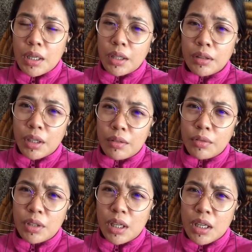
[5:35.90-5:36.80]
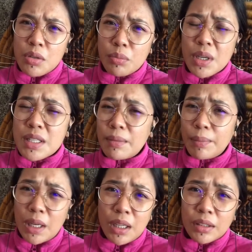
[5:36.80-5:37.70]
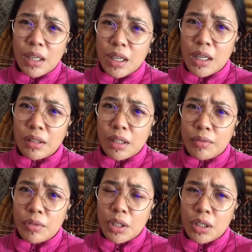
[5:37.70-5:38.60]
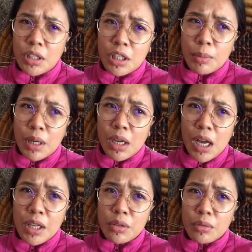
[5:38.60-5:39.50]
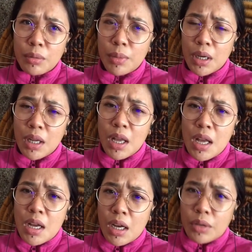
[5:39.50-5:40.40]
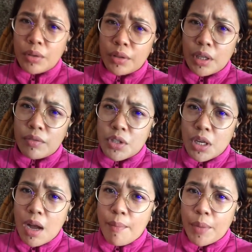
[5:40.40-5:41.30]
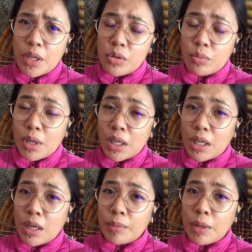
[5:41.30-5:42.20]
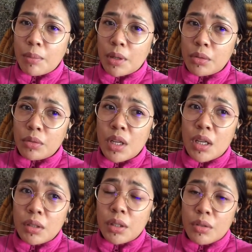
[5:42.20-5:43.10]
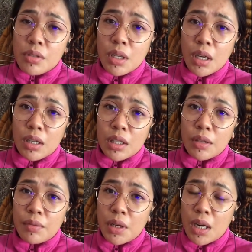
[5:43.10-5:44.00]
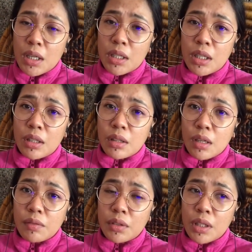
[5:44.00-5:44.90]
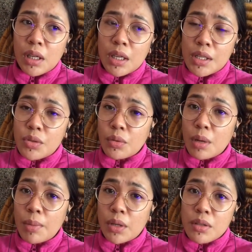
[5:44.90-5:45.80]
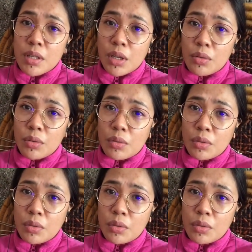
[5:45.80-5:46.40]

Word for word: interview nila. Sobrang simple lang talaga interview. Hindi naman kaya ng ibang ano, interview sa company, sobrang hirap naman yun. Dito sa caregiver, ang ini-interview nila is yung about sa'yo,